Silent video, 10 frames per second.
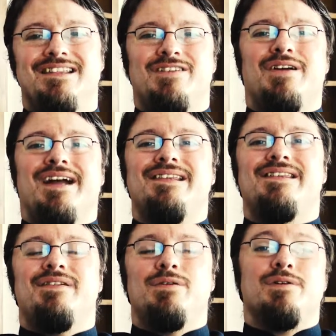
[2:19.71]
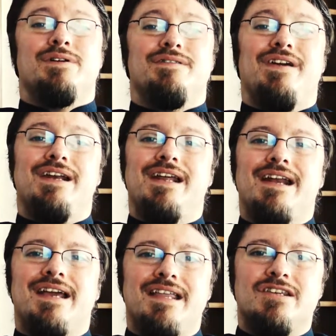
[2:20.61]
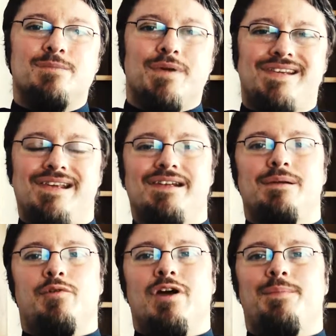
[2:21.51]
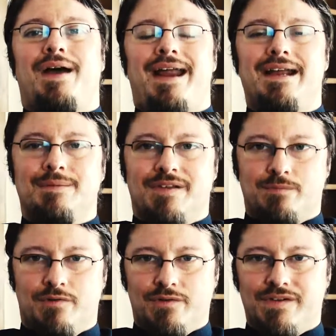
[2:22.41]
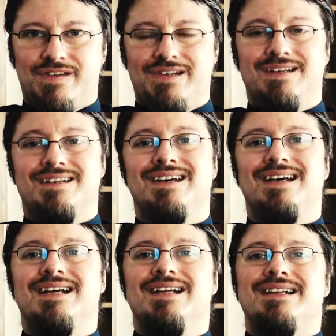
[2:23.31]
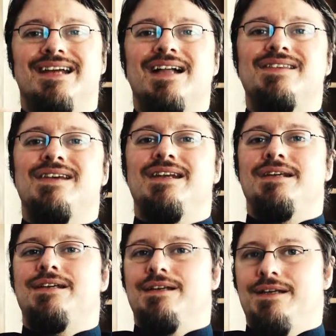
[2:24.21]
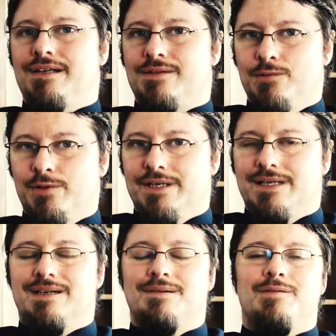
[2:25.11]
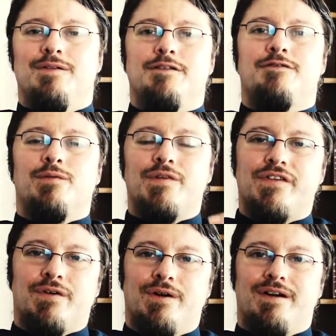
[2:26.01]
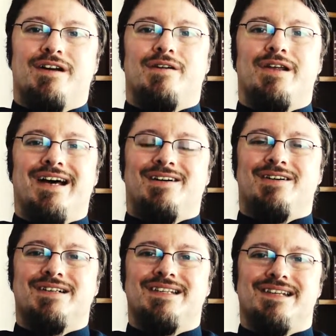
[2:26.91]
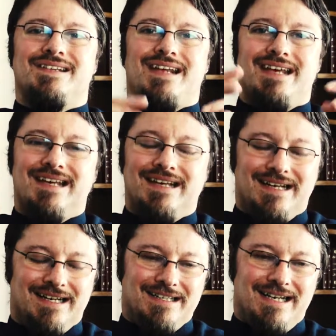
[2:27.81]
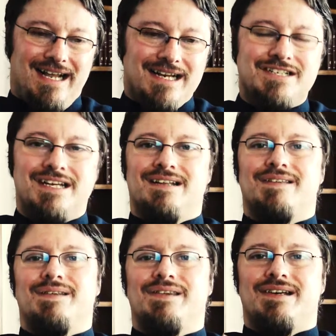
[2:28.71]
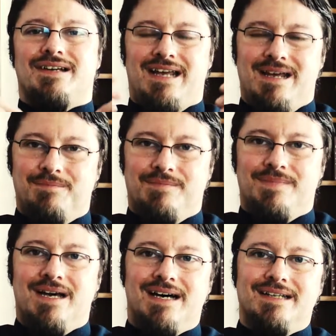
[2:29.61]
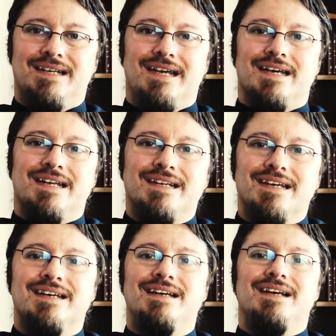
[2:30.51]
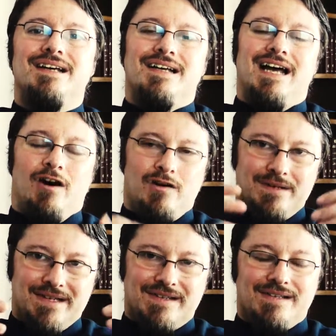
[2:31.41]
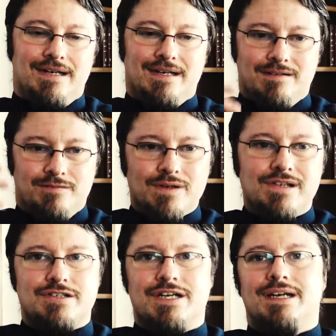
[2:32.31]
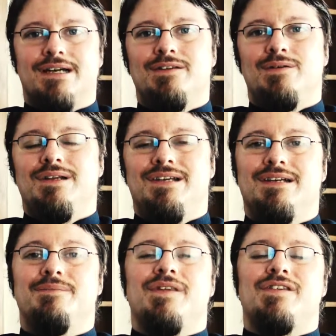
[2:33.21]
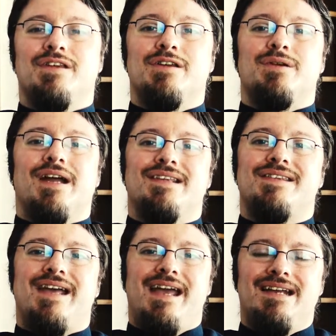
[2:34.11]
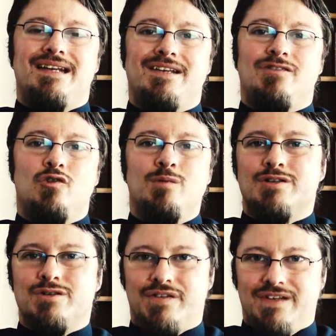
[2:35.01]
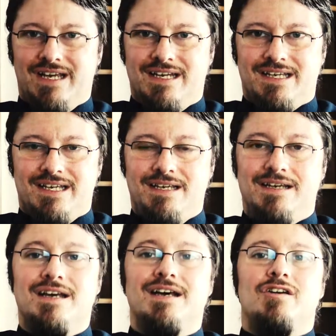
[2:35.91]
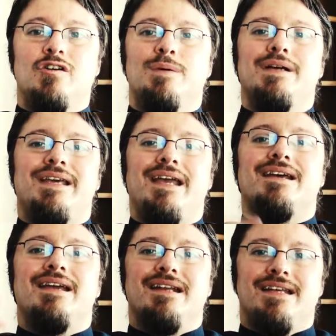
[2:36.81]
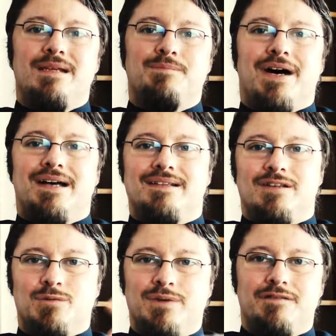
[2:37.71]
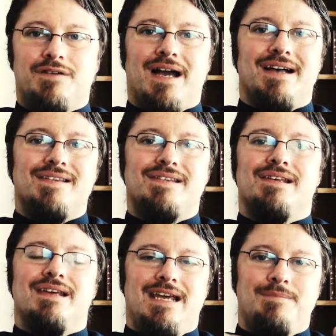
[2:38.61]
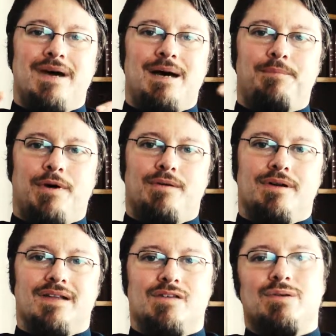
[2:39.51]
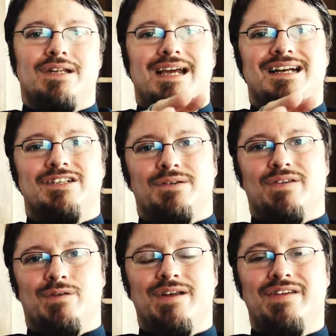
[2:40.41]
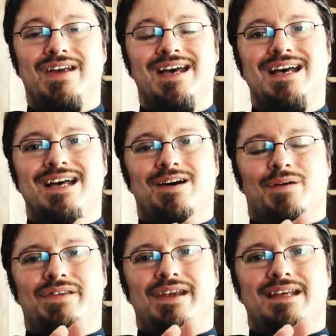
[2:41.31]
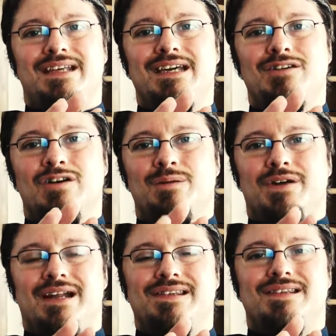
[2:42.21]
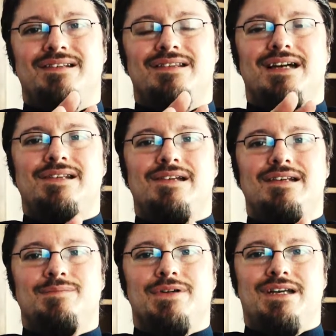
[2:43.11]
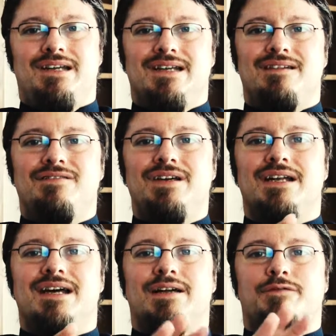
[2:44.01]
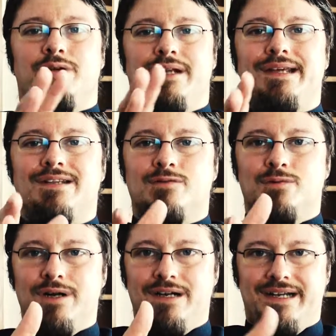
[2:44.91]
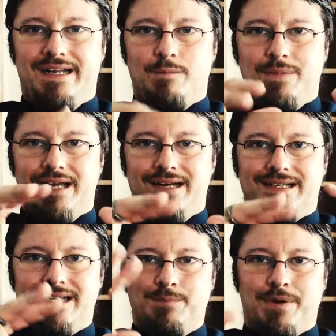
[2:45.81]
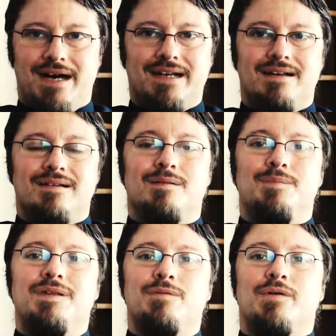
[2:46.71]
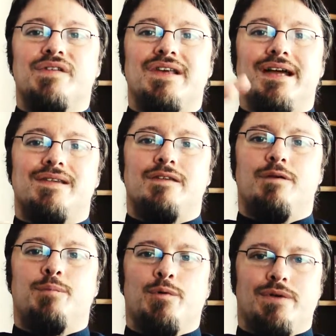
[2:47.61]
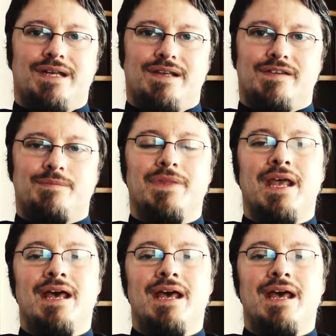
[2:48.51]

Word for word: Denn du kannst, wenn, du, wenn die energetischen Prozesse in deinem Körper einigermaßen bewusst sind, tatsächlich nicht nur über die Fußsäulen oder auch das, äh, den Erdstern sozusagen eben äh, dich erden, ja, auch über das äh, Wurzelchakra natürlich, ja, sondern du kannst eigentlich überschüssige Energie über jede Energiebahn, die du einfach hast, eben abbauen. Ganz grundlegend schaut es so aus, unser Energiekörper lässt sich tatsächlich imaginieren wie eine Art von Lichtkugel, die eben mit Energiebahnen mit dem großen Ganzen verbunden ist.